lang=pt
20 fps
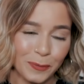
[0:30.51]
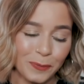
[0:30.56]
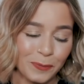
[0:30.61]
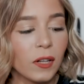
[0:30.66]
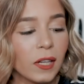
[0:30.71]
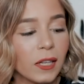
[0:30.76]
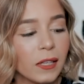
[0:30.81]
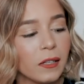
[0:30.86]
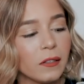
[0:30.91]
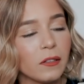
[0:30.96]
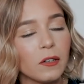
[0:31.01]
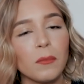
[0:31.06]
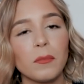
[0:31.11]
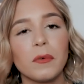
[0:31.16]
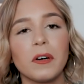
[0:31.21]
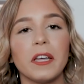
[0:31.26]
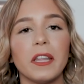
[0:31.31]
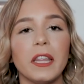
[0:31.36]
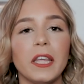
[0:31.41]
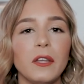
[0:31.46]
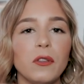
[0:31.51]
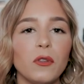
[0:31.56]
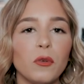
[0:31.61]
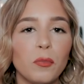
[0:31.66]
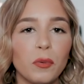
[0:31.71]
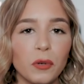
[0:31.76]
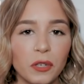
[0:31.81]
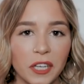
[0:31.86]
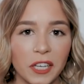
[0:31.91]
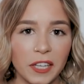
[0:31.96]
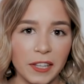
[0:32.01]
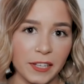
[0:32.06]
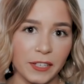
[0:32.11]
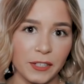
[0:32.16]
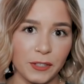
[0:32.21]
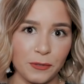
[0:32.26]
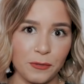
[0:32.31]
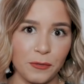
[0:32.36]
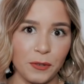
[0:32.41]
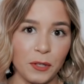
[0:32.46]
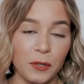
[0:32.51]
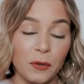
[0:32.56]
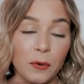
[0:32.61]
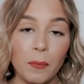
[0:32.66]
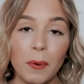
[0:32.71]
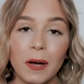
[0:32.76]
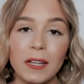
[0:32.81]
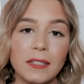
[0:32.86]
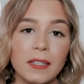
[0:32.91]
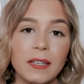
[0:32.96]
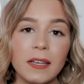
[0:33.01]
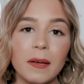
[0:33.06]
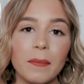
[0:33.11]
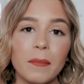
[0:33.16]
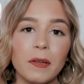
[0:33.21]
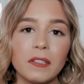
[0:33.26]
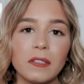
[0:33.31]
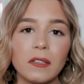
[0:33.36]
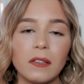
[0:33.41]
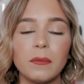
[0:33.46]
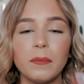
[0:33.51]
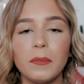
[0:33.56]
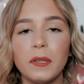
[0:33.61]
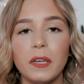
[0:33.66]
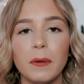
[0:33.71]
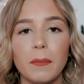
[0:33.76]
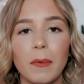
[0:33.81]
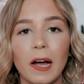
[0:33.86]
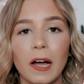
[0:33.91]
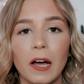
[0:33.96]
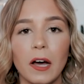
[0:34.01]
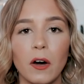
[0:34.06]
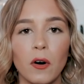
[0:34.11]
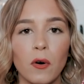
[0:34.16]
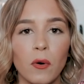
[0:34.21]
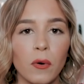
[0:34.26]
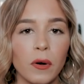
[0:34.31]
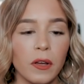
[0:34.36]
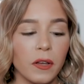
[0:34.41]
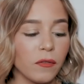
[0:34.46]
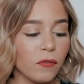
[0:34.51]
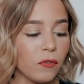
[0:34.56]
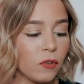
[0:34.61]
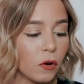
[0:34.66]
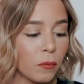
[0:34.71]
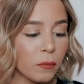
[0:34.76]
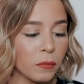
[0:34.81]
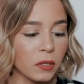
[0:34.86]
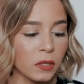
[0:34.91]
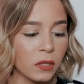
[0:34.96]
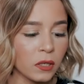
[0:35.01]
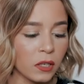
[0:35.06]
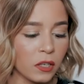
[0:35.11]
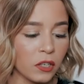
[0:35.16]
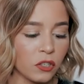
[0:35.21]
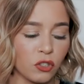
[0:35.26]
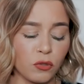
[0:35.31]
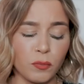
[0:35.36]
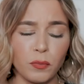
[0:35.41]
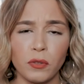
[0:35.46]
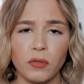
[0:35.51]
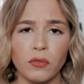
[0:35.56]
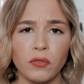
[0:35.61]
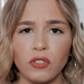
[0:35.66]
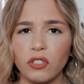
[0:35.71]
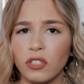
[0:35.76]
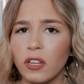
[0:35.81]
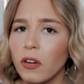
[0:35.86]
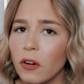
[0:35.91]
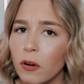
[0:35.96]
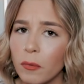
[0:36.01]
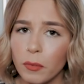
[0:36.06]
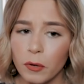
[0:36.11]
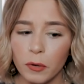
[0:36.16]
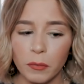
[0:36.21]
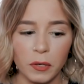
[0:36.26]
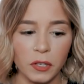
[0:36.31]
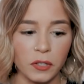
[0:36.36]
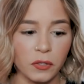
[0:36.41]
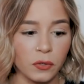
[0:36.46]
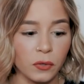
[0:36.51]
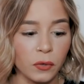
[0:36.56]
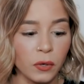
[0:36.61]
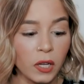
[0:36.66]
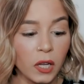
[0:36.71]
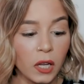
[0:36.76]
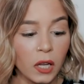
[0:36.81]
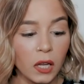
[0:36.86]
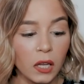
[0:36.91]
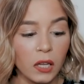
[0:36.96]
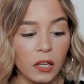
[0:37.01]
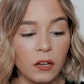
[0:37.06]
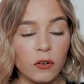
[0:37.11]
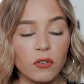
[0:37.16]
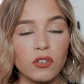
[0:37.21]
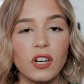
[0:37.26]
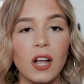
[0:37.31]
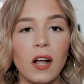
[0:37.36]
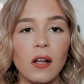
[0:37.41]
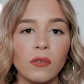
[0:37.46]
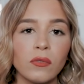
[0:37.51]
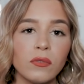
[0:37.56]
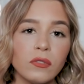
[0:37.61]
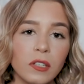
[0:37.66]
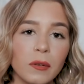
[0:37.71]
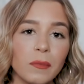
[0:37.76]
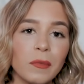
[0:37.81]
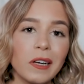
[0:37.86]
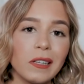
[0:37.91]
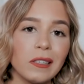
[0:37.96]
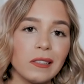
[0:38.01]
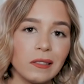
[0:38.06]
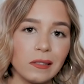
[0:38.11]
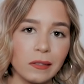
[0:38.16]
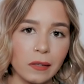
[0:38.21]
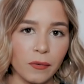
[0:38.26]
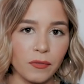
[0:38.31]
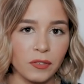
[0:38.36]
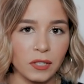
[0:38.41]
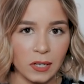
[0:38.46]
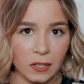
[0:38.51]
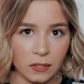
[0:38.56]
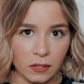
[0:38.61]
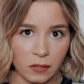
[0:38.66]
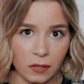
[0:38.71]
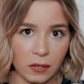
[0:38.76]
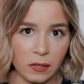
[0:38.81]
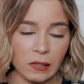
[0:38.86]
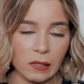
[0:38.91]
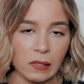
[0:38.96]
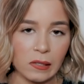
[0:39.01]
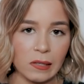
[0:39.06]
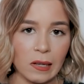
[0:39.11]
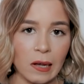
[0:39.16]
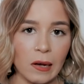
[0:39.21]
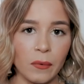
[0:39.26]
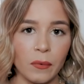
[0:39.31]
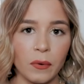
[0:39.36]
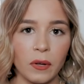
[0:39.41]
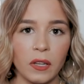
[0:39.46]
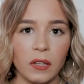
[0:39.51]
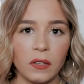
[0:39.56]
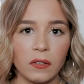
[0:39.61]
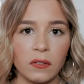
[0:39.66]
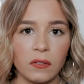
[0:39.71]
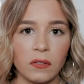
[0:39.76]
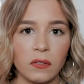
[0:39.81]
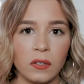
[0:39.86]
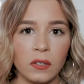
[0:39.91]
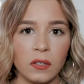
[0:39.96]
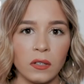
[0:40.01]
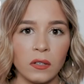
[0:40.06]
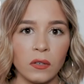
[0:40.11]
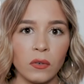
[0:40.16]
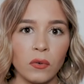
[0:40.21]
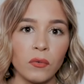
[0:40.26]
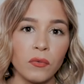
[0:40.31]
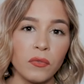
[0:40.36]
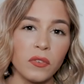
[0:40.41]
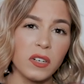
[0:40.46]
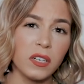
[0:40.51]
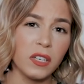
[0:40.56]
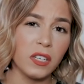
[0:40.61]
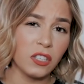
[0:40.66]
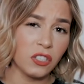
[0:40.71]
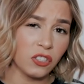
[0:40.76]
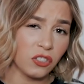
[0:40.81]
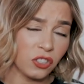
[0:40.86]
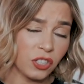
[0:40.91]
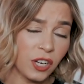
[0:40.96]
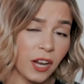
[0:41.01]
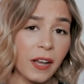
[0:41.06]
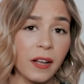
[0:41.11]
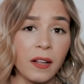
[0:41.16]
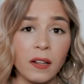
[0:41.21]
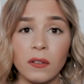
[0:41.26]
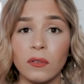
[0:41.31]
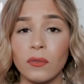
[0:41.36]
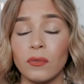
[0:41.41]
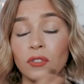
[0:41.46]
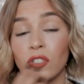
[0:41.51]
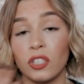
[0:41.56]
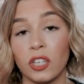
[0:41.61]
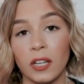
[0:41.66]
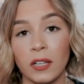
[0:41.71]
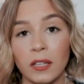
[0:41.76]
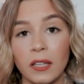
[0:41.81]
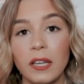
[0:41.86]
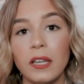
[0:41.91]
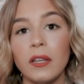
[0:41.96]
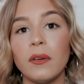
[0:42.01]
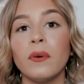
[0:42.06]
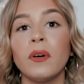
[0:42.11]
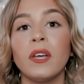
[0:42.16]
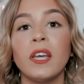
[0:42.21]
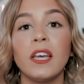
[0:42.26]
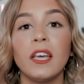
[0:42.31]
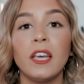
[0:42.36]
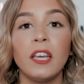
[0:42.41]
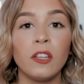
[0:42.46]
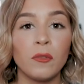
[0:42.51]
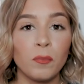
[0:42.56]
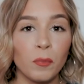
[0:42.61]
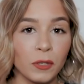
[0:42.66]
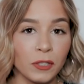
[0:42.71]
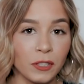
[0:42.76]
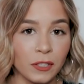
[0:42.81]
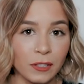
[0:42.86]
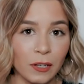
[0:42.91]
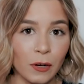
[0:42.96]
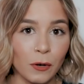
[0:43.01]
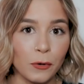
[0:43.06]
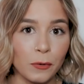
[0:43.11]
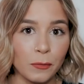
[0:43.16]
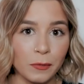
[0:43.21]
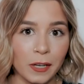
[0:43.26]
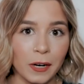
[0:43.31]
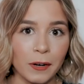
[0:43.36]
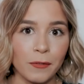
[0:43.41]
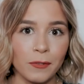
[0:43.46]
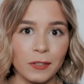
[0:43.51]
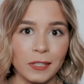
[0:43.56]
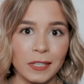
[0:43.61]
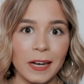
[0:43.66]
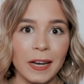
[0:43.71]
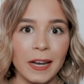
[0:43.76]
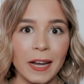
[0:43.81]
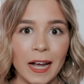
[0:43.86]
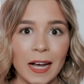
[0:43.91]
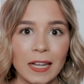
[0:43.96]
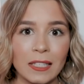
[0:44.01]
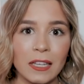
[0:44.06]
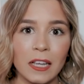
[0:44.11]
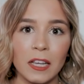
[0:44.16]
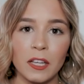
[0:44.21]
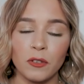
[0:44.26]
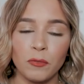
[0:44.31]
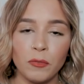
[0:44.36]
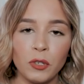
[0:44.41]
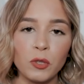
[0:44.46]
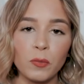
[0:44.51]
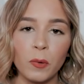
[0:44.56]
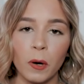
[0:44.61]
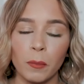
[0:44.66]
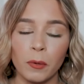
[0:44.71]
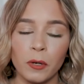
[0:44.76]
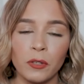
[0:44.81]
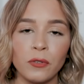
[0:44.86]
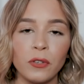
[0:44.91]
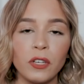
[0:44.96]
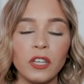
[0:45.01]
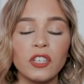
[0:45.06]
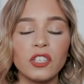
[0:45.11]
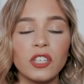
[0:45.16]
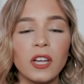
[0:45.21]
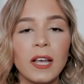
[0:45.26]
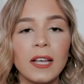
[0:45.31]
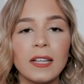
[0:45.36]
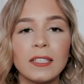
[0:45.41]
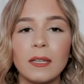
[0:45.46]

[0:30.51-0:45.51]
Falando então um bocadinho do porquê deste vídeo, basicamente a Lumini Macarron enviou-me estes produtos sem compromisso e eu já há algum tempo que ando a tentar fazer esta transição entre o verniz de gel, o gelinho e depois então começar a fazer em casa as minhas próprias unhas.